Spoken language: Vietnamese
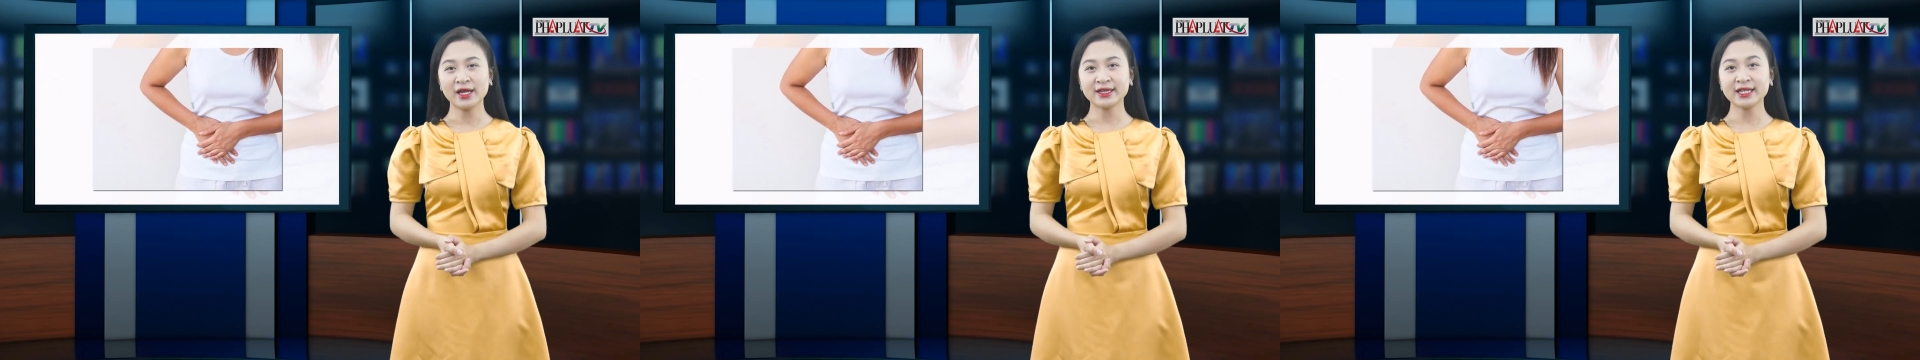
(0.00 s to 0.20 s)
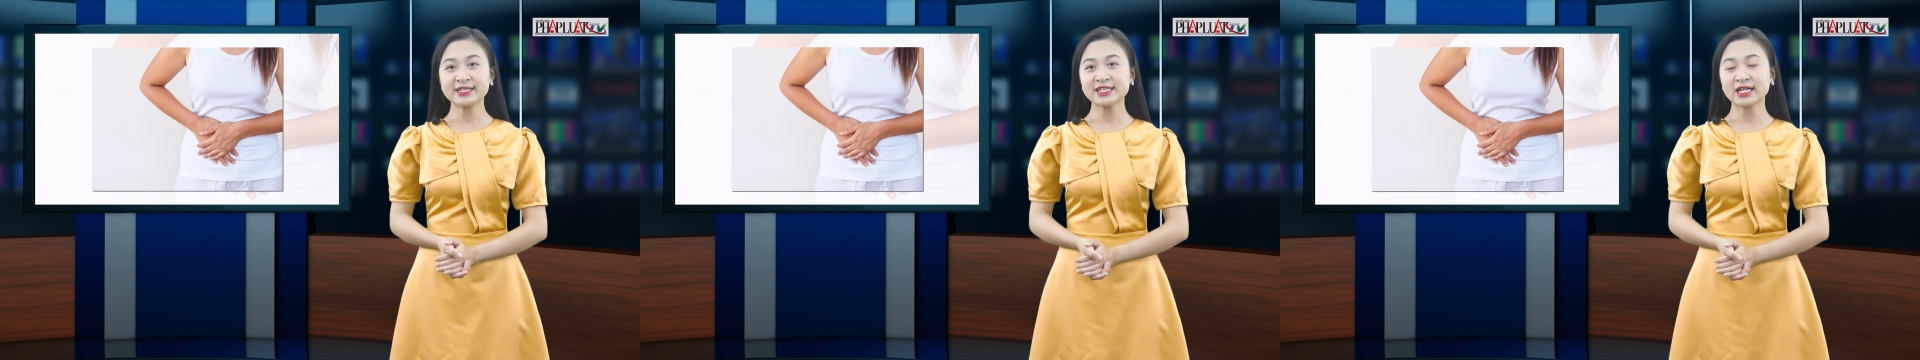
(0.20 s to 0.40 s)

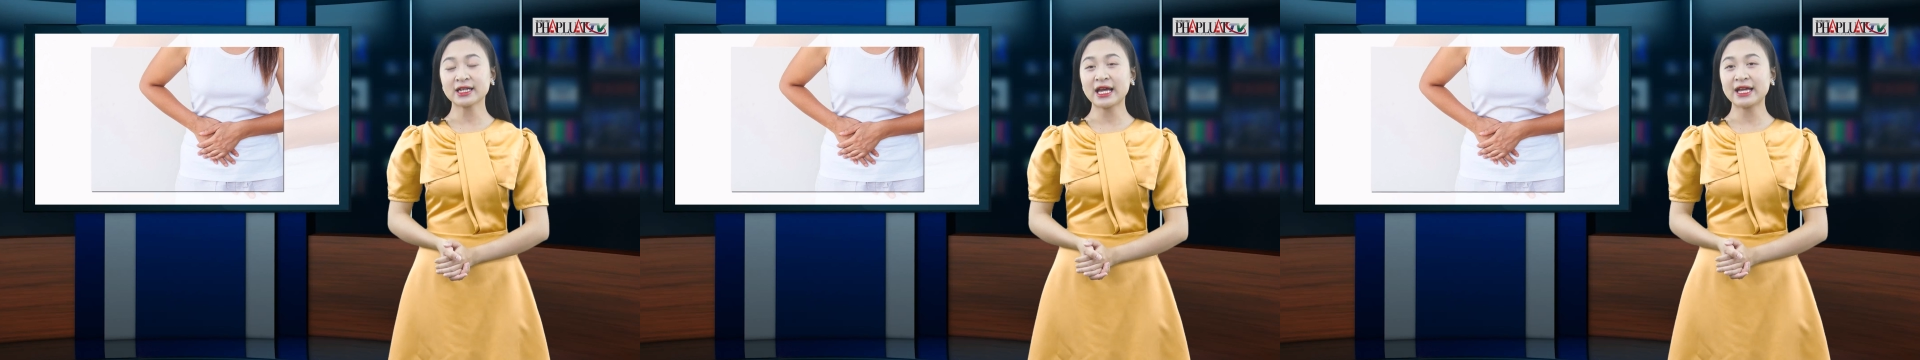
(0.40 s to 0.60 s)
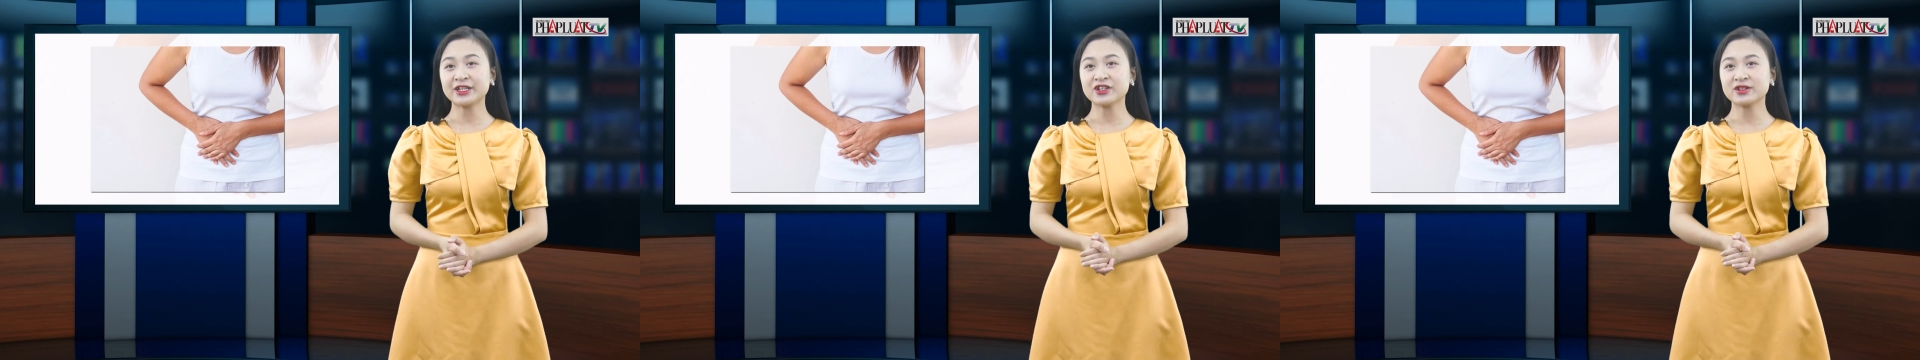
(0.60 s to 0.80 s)
Tình trạng
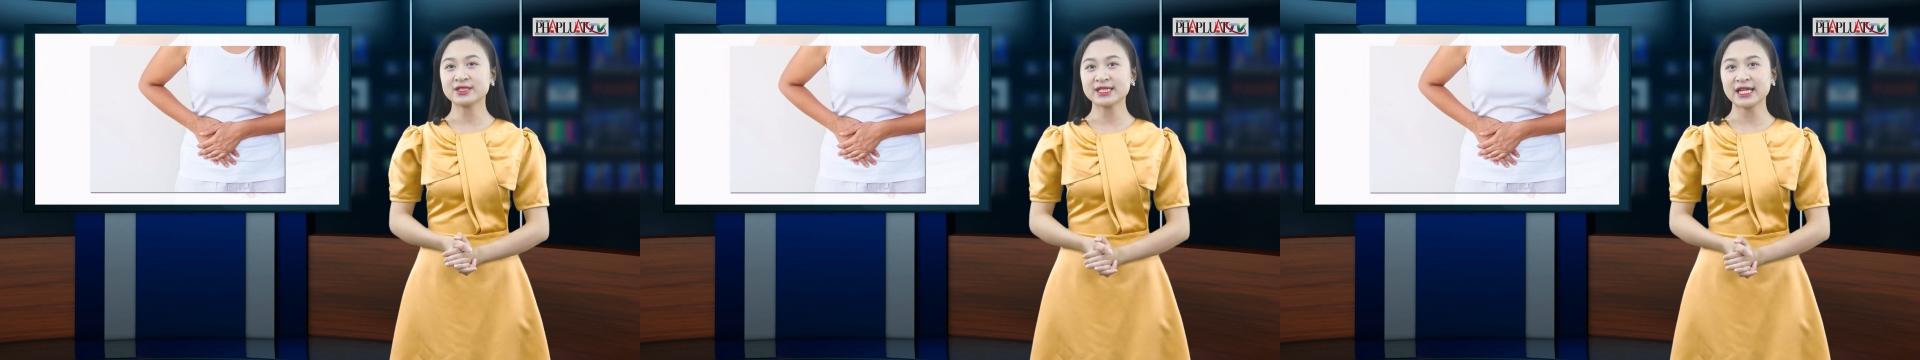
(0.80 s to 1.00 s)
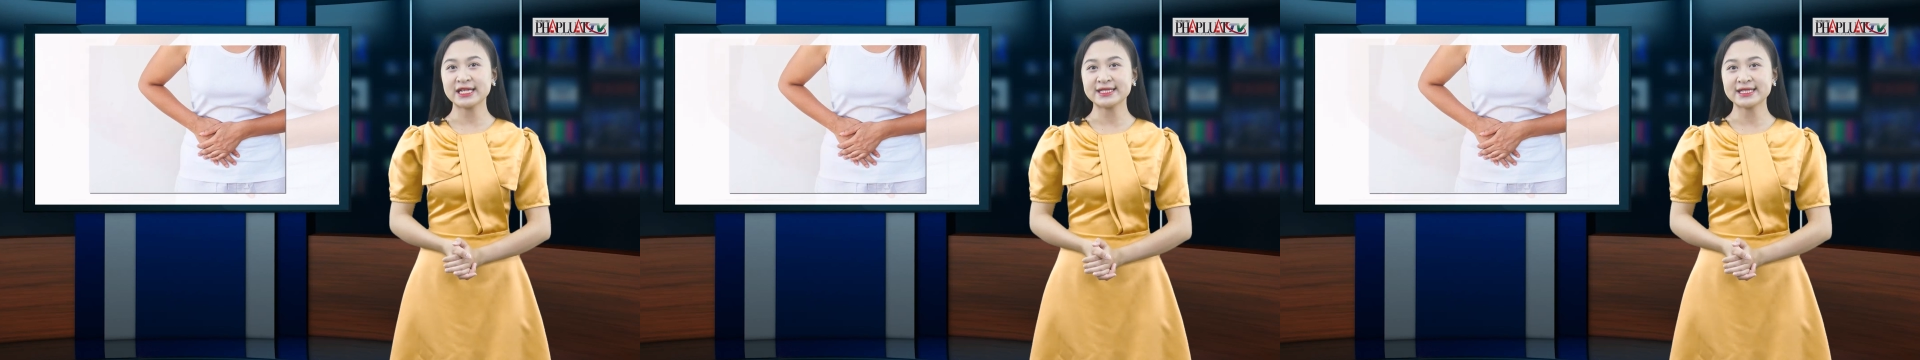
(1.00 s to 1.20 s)
này thường
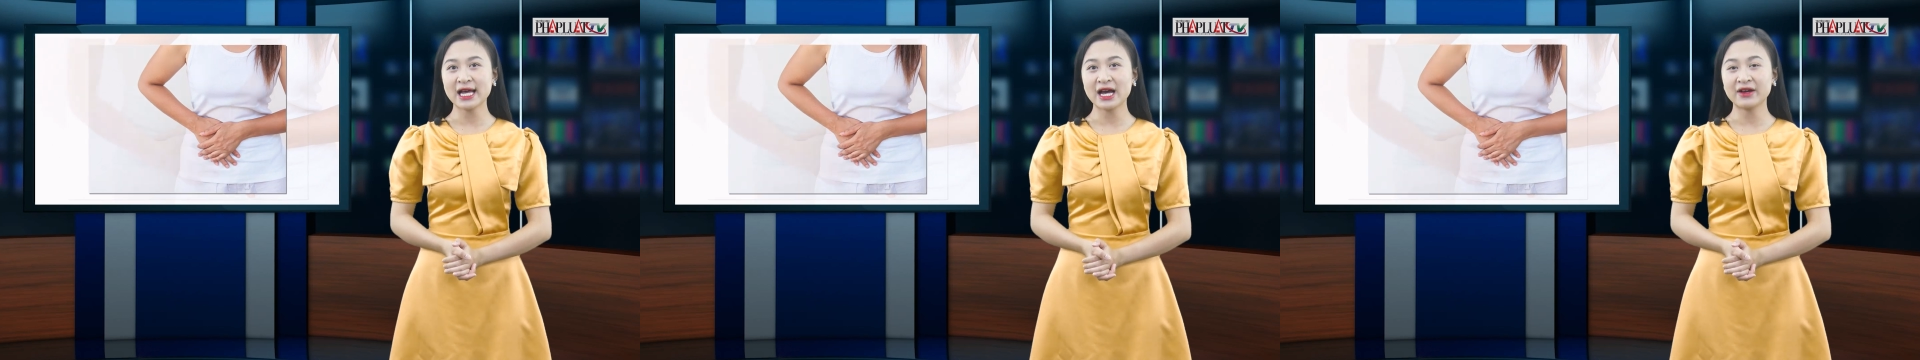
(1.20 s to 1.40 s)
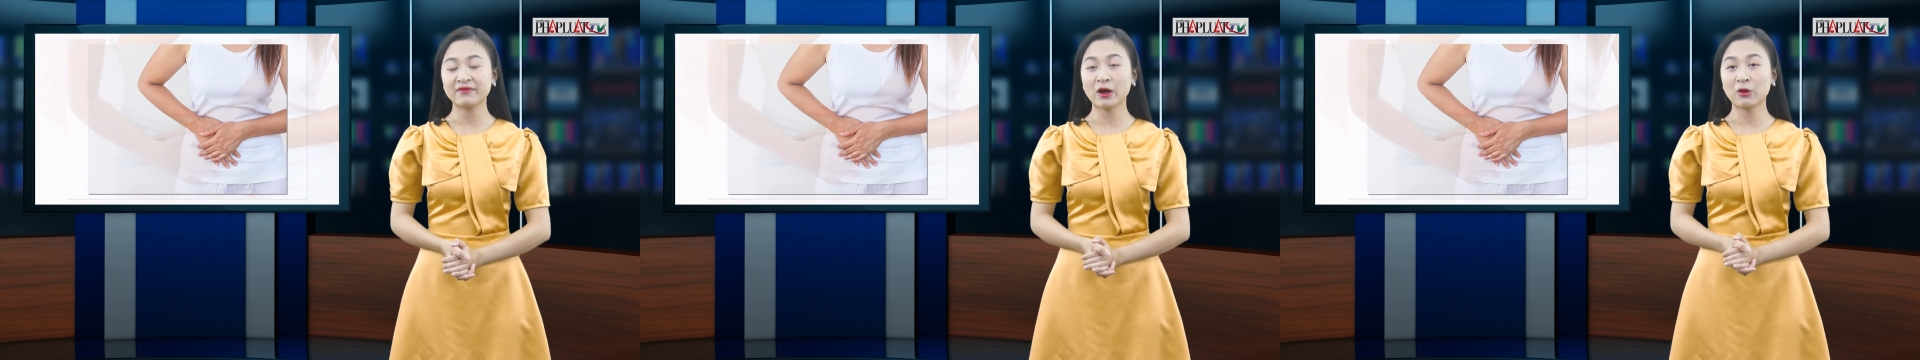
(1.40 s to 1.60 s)
xảy
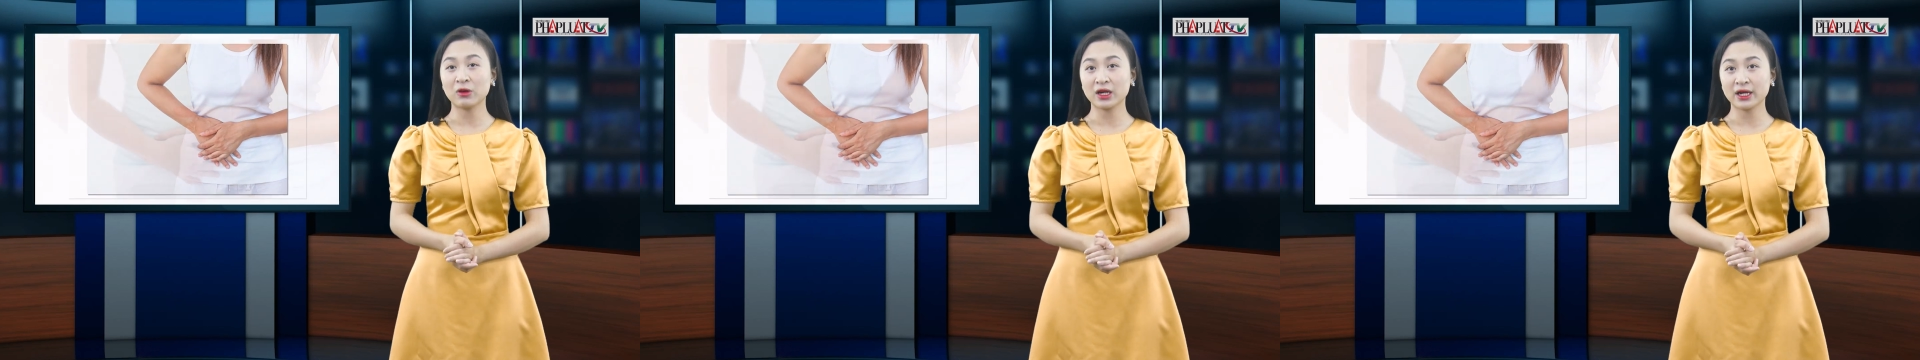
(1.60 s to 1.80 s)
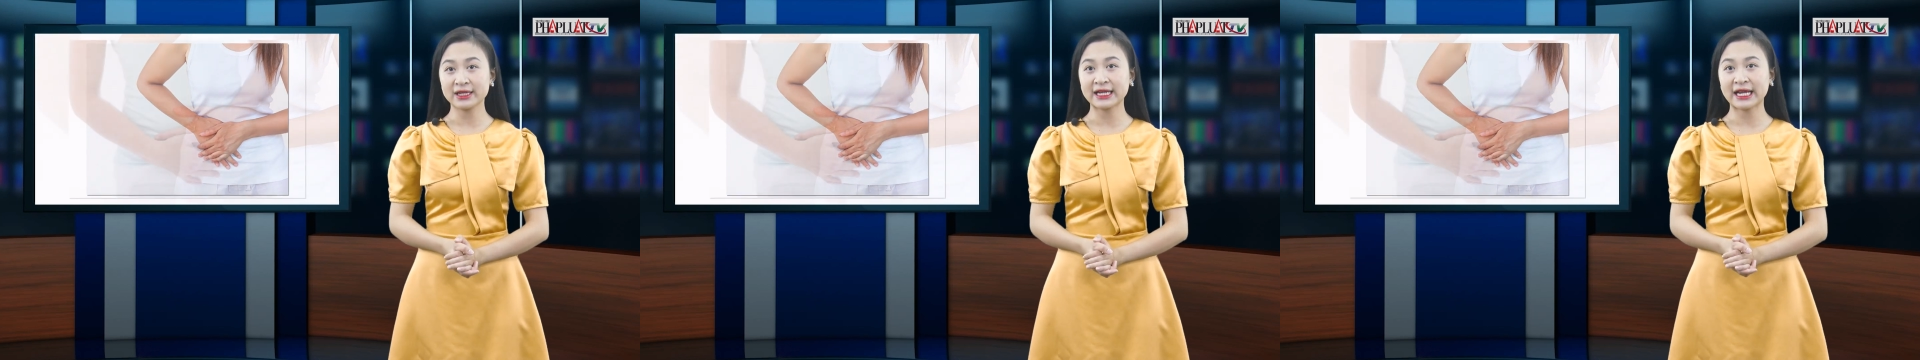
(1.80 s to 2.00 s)
ra vào
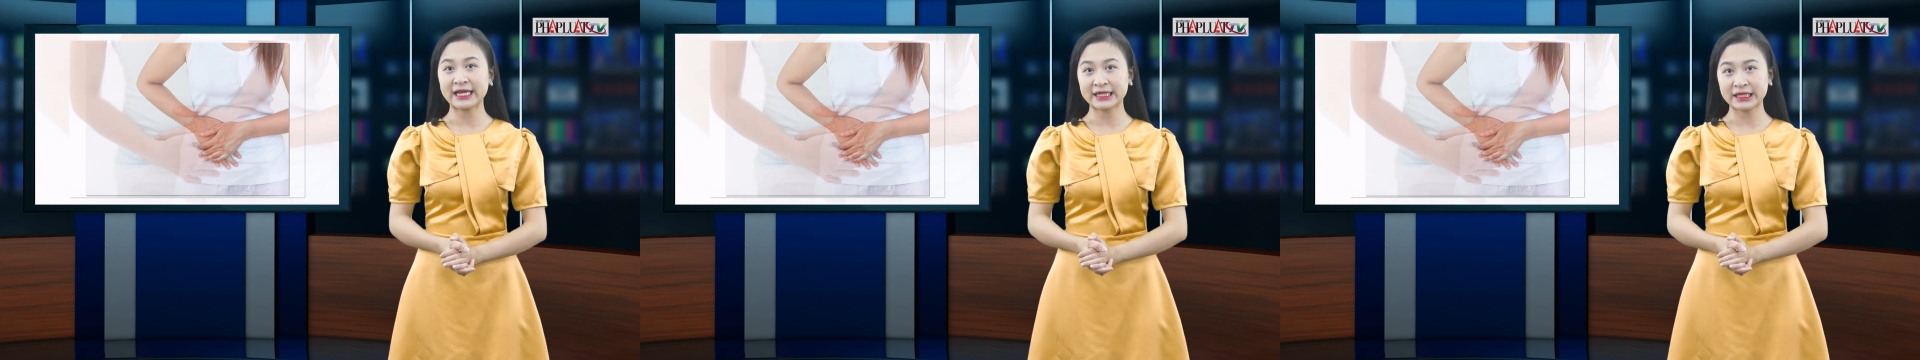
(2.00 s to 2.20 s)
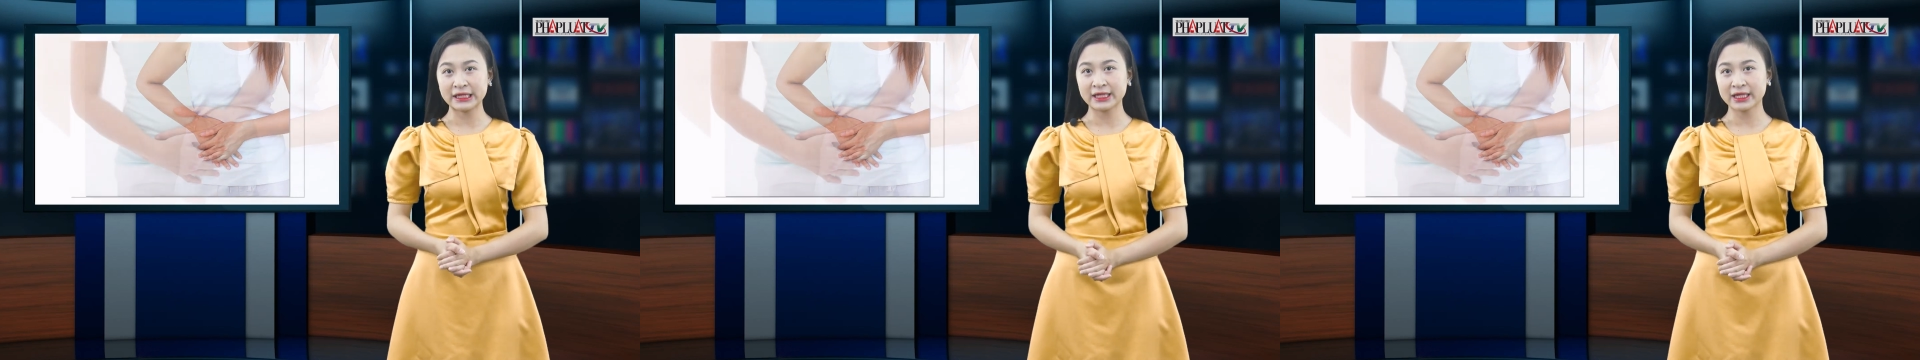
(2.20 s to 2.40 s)
gần ngày
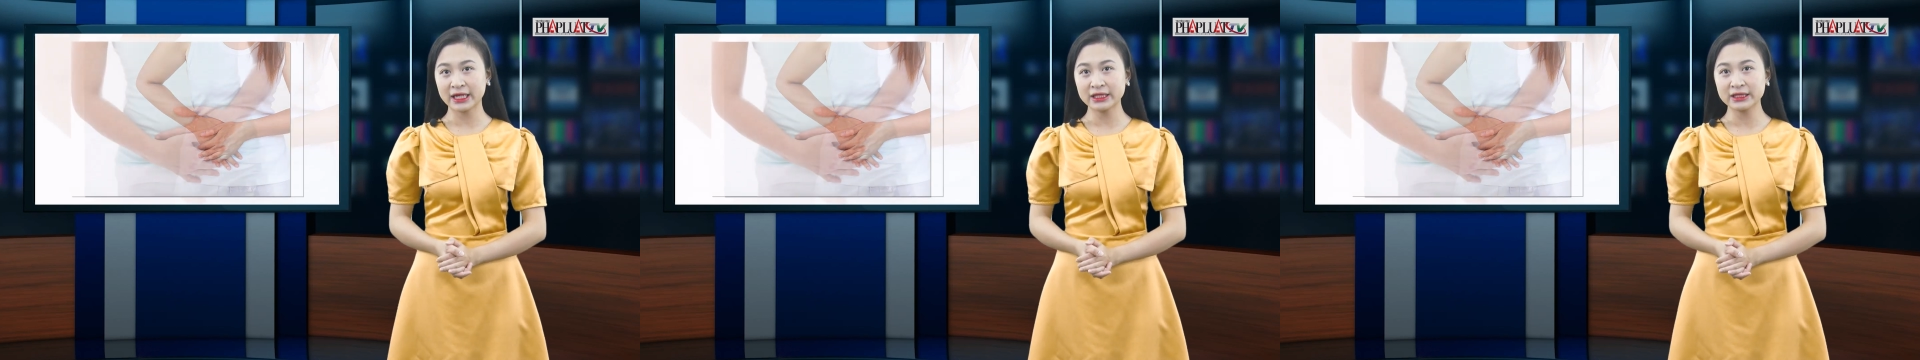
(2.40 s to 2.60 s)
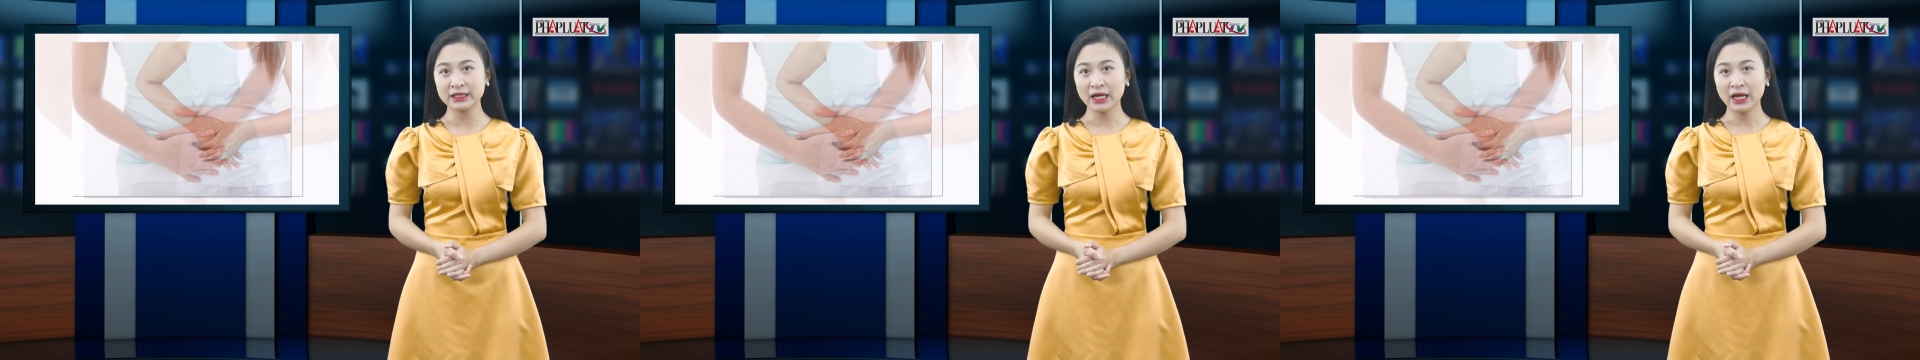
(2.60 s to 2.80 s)
kỳ
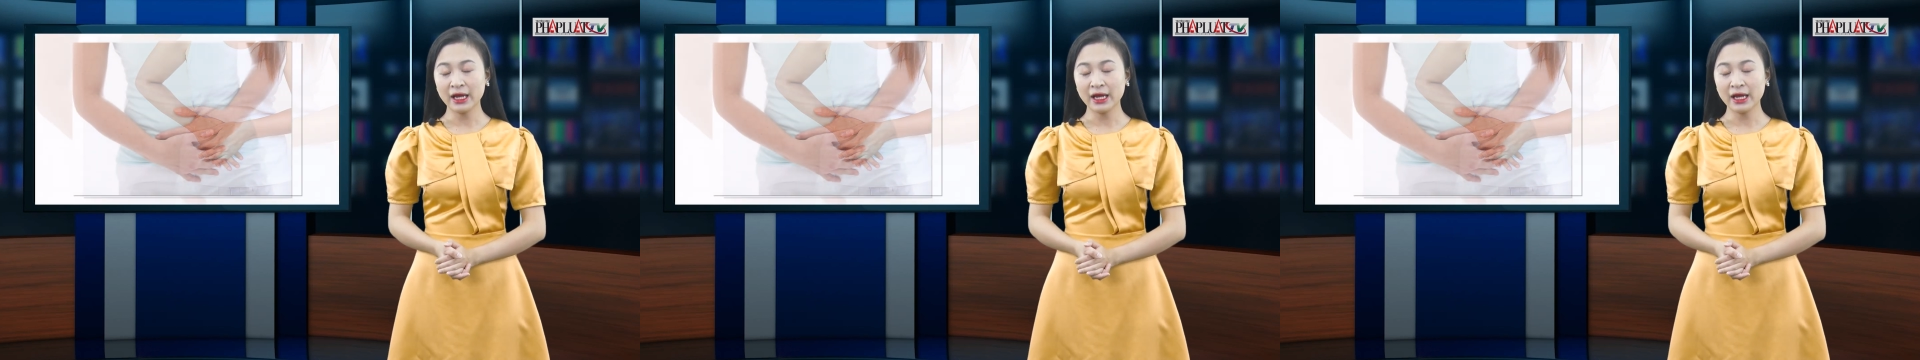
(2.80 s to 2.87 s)
kinh.